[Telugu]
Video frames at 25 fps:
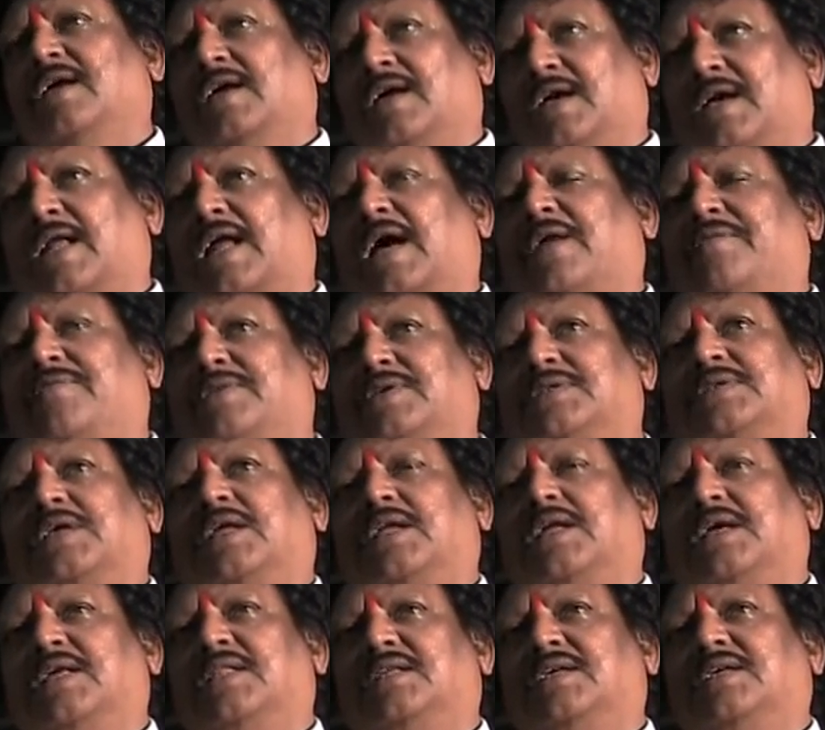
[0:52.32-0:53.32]
గ్రాఫిక్స్
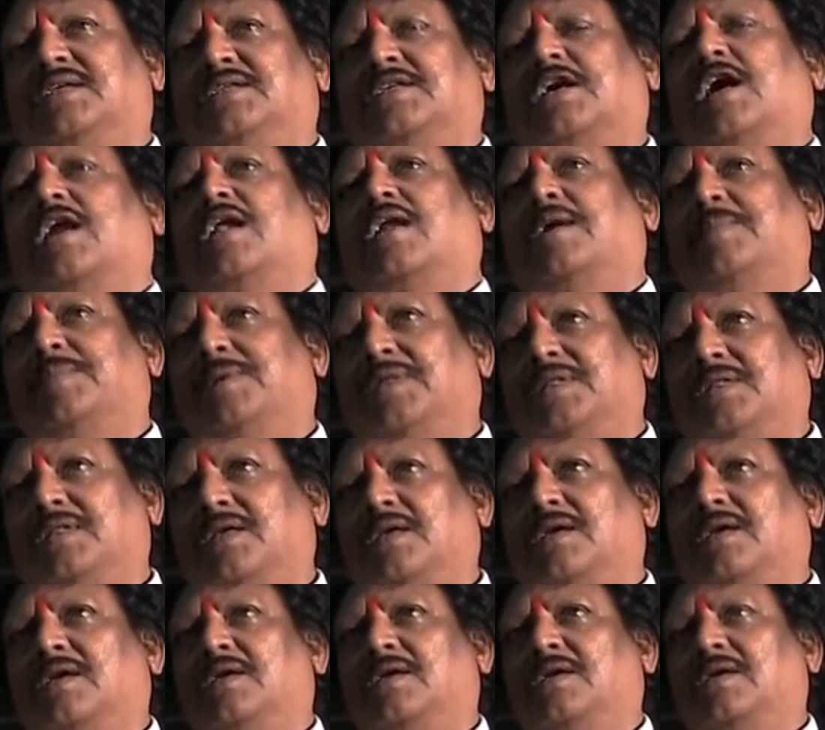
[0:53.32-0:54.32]
అనేది చాలామంది
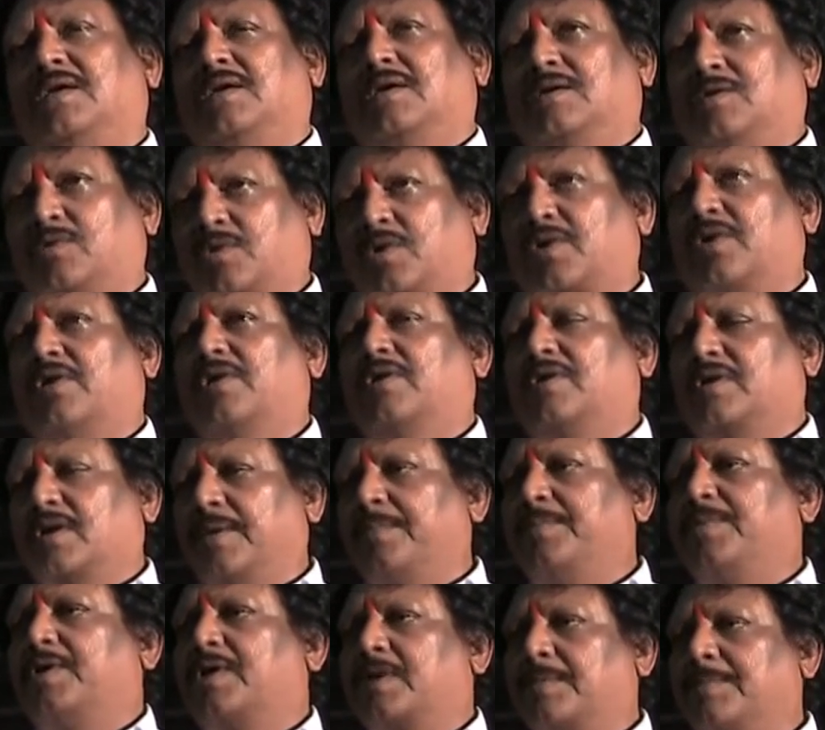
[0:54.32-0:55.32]
కుర్రోళ్ళు
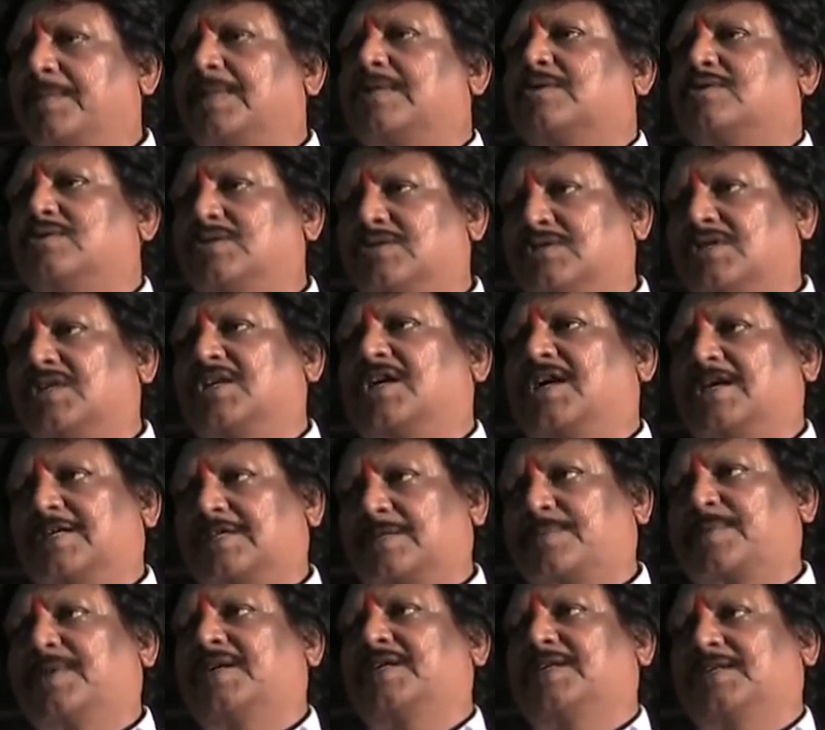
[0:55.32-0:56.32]
కంప్యూటర్ మీద కూర్చొని
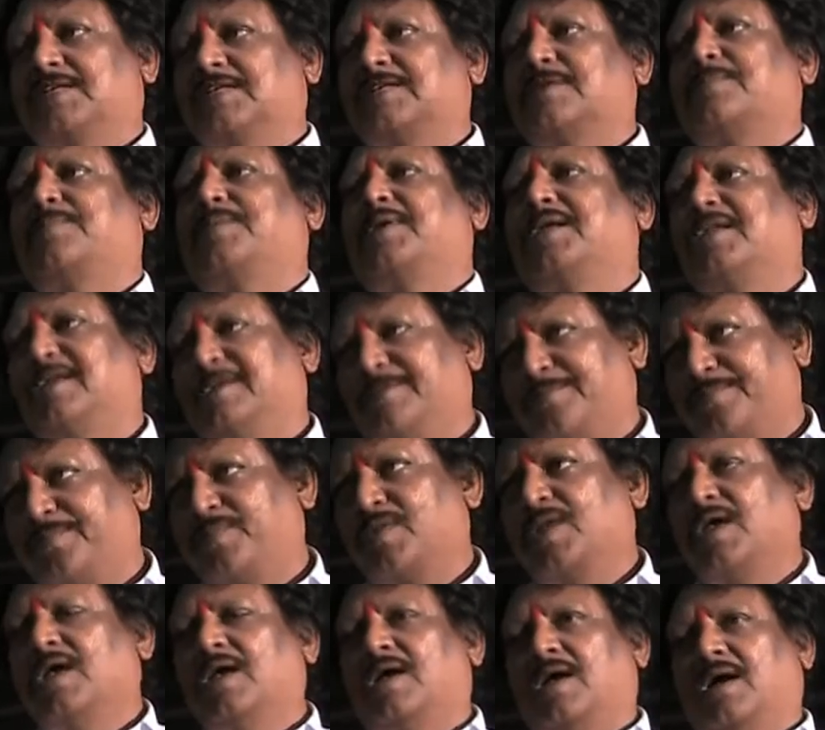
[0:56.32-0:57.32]
కష్టపడి చేసే పని
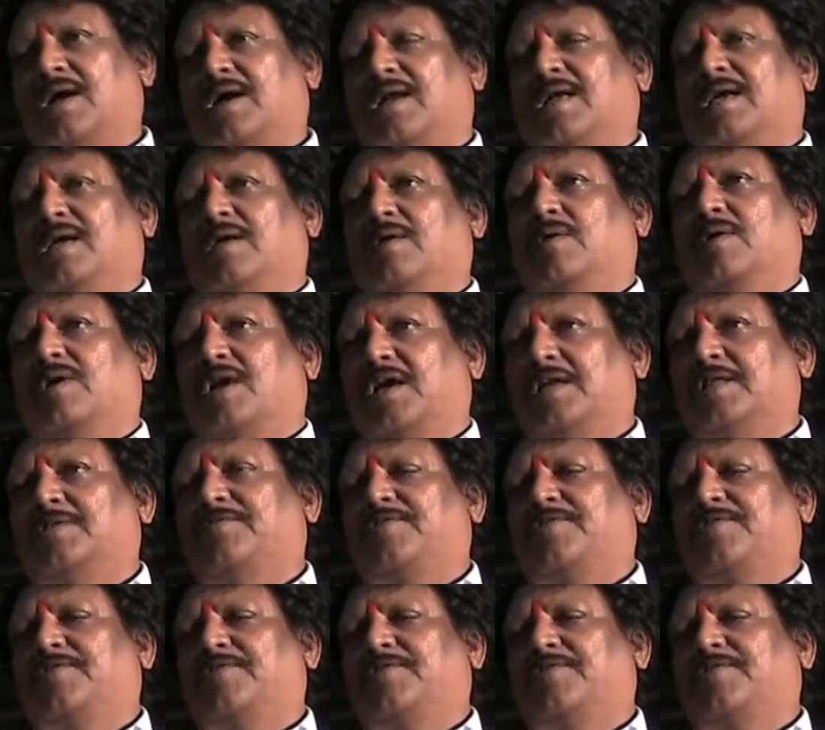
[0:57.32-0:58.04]
అంటే ఒక ఐదు